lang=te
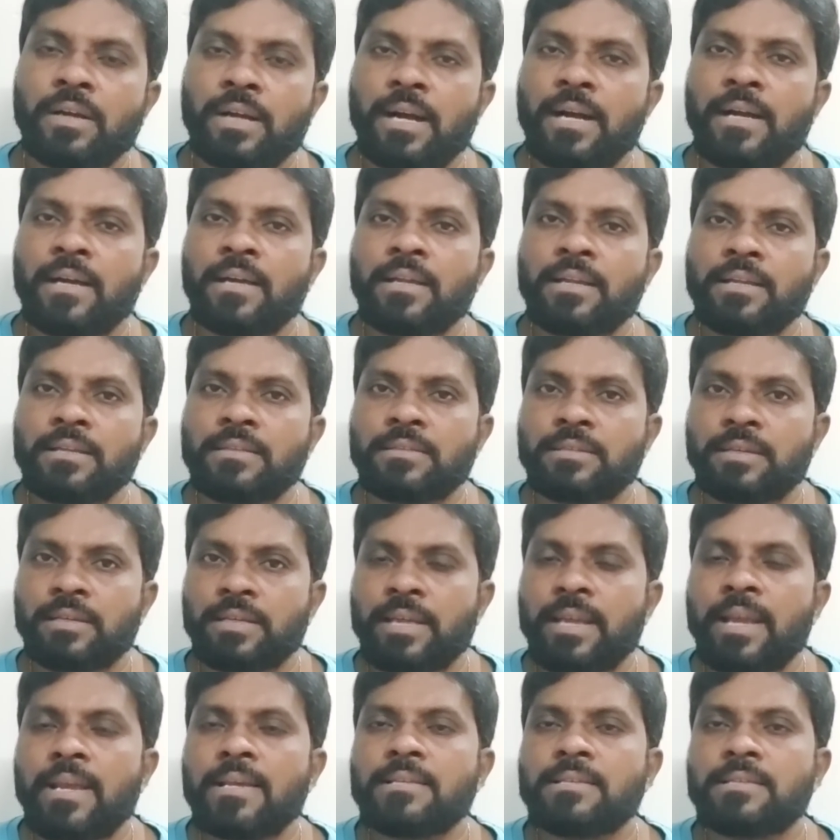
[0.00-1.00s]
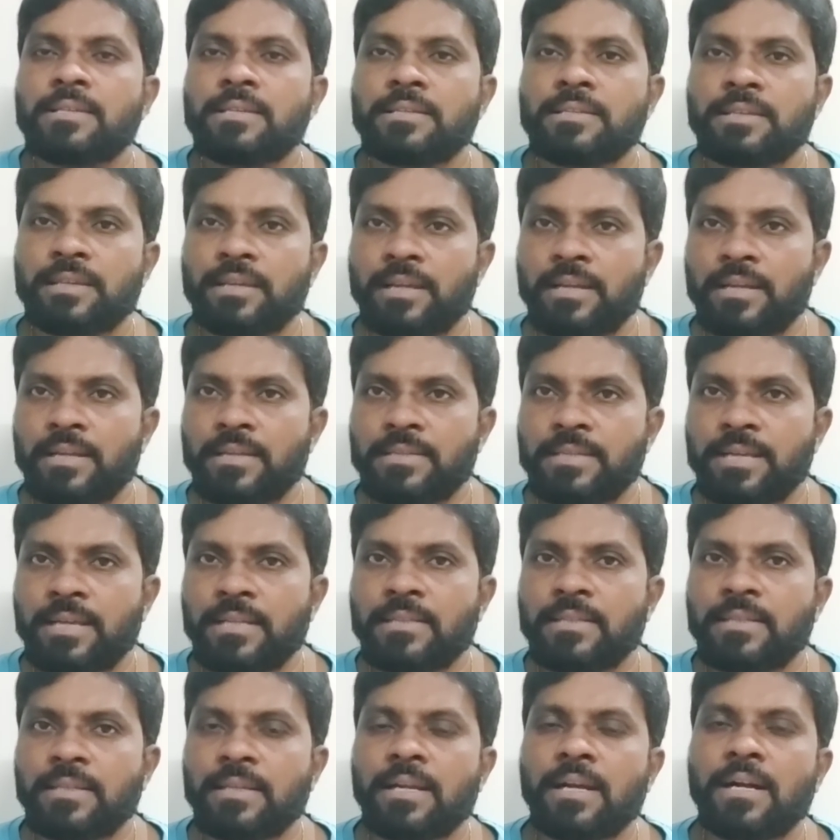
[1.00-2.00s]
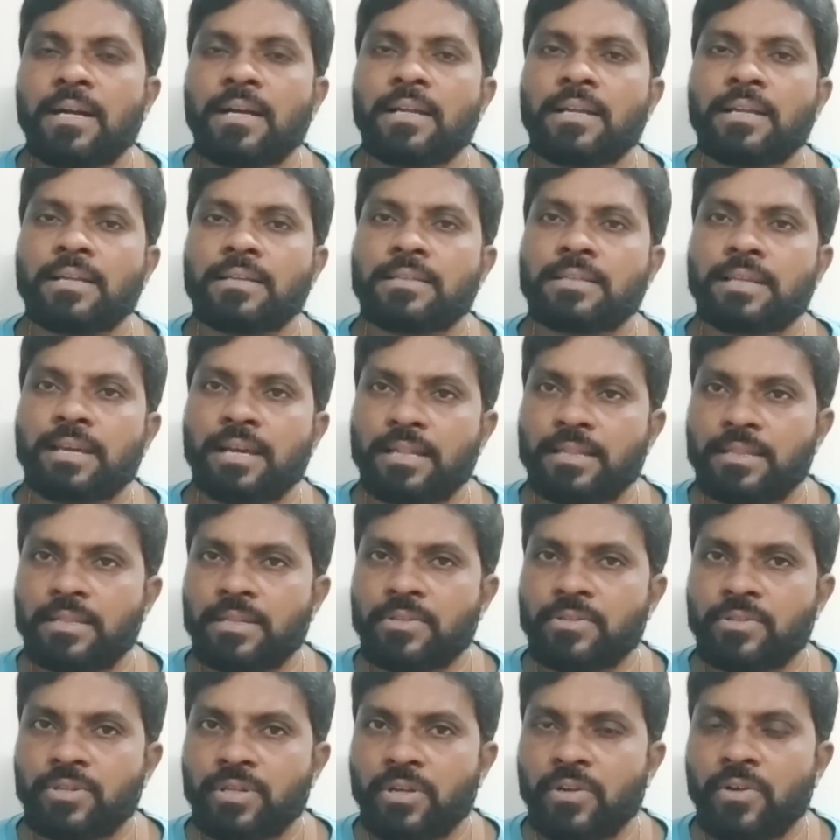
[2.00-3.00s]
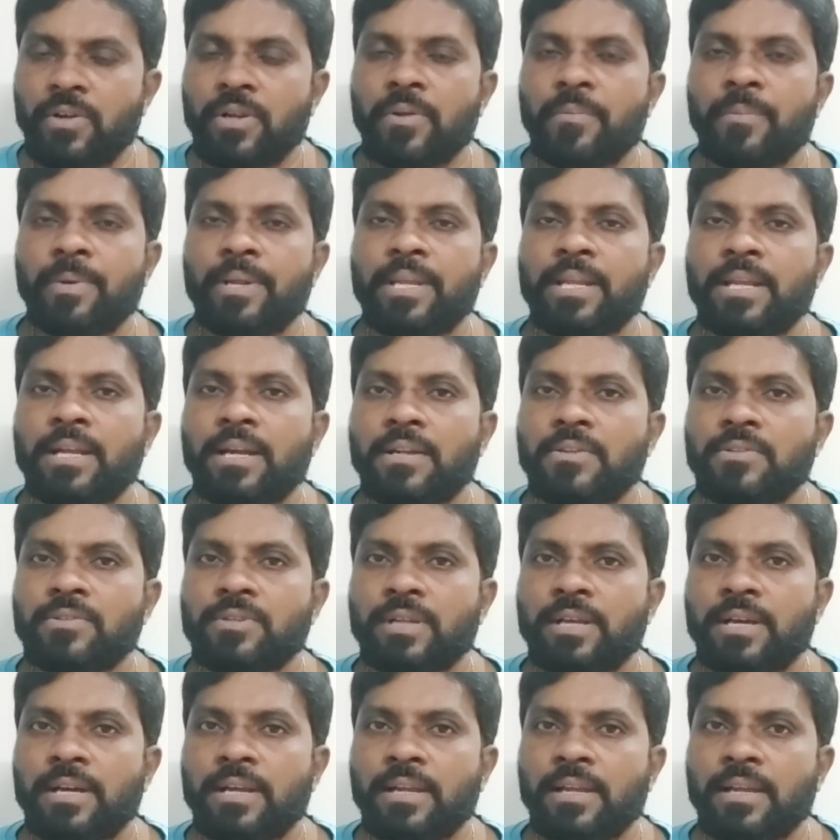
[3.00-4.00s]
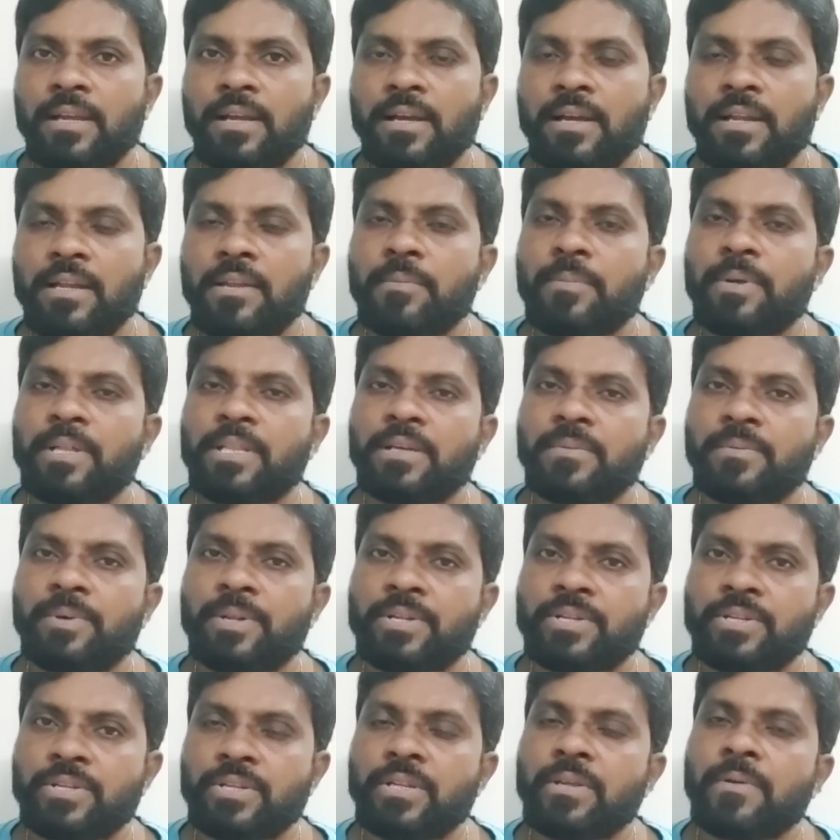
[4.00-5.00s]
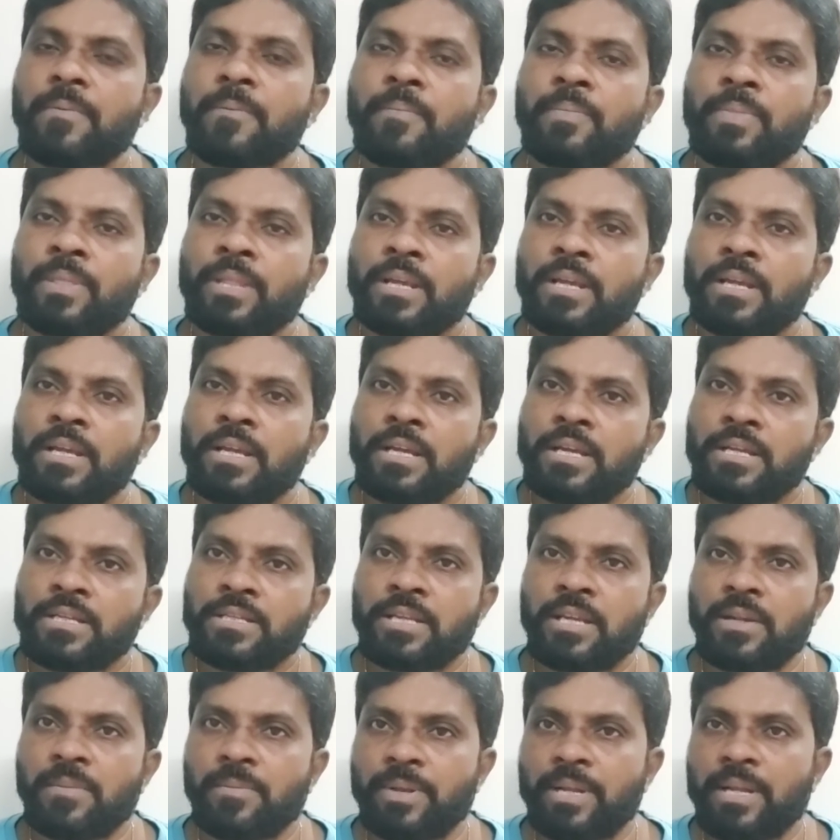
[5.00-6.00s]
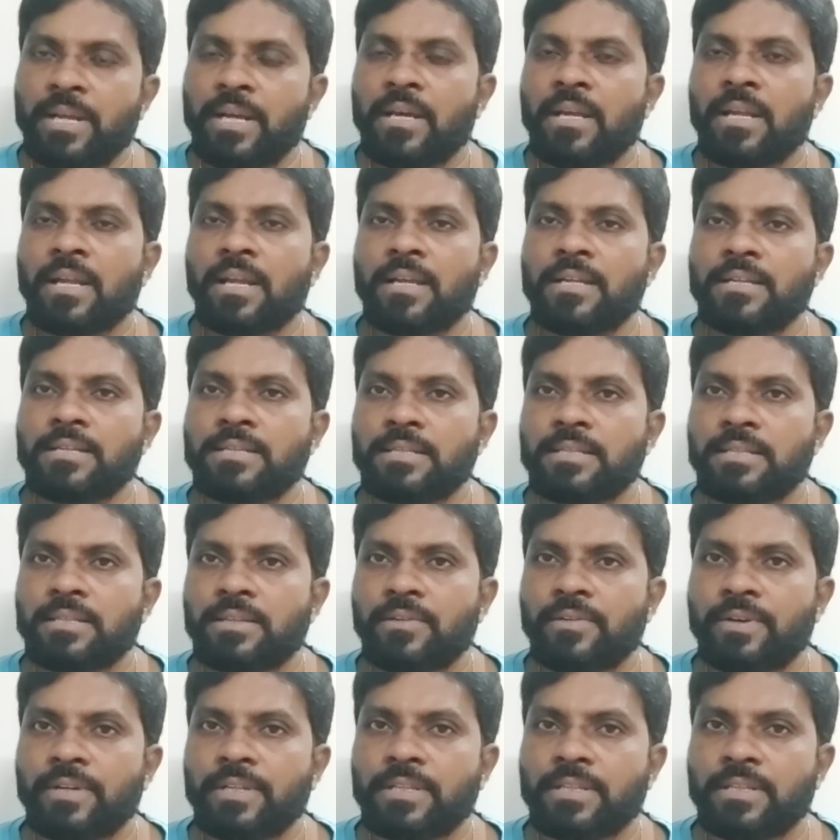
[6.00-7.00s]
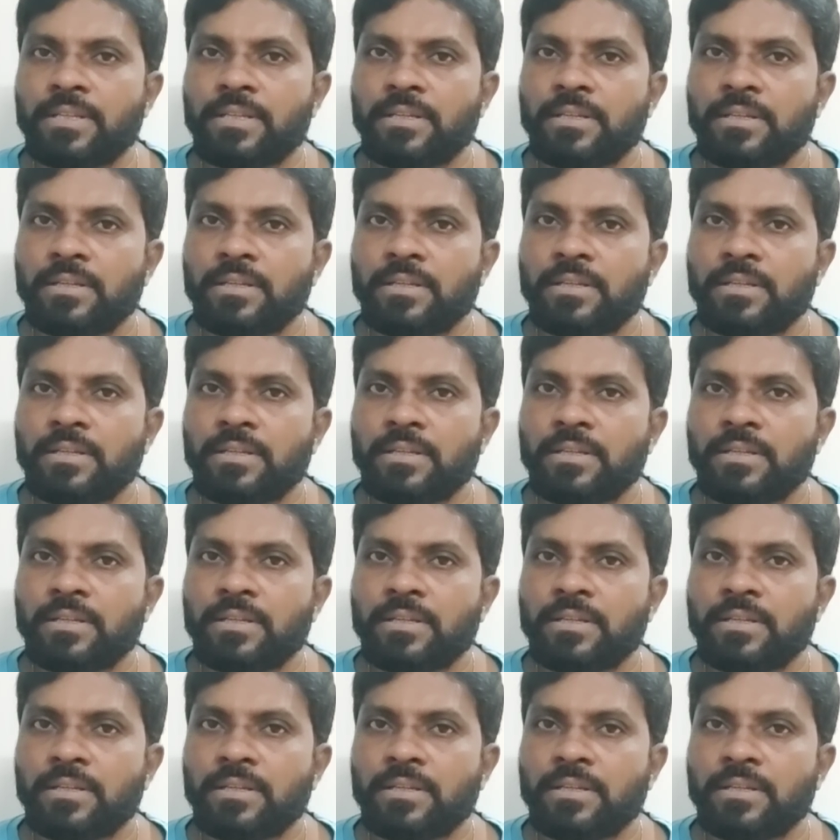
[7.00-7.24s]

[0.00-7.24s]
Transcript: కాంగ్రెస్ ఏఐసిసి అంటే జాతీయ కాంగ్రెస్కి అధ్యక్షుడిగా ఉన్న మల్లికార్జున్ ఖార్గే గారిని పెద్ద మనిషిని షర్మిలా గారు కలిసిన తర్వాత